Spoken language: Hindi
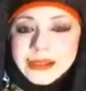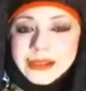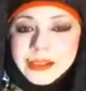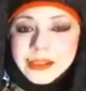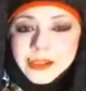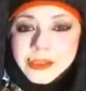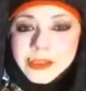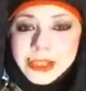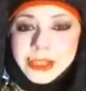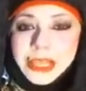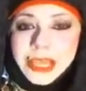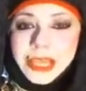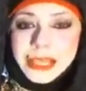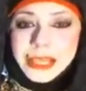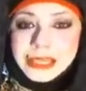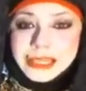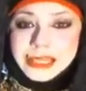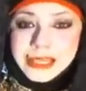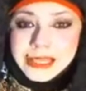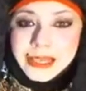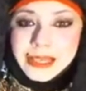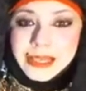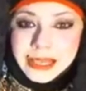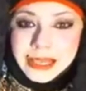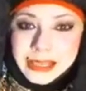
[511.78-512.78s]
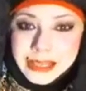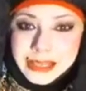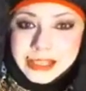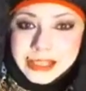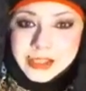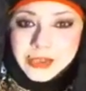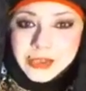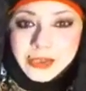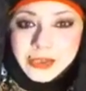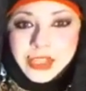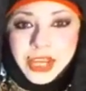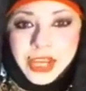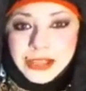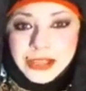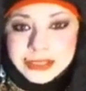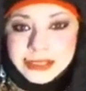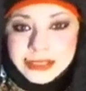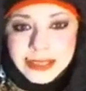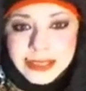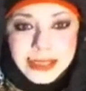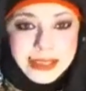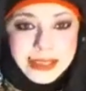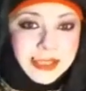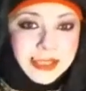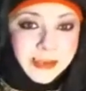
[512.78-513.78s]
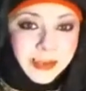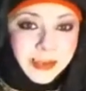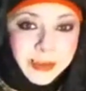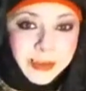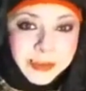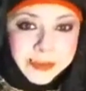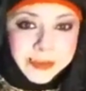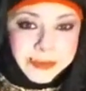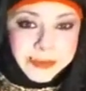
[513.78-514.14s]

कोई ऐसा है जो चाहता है कि वो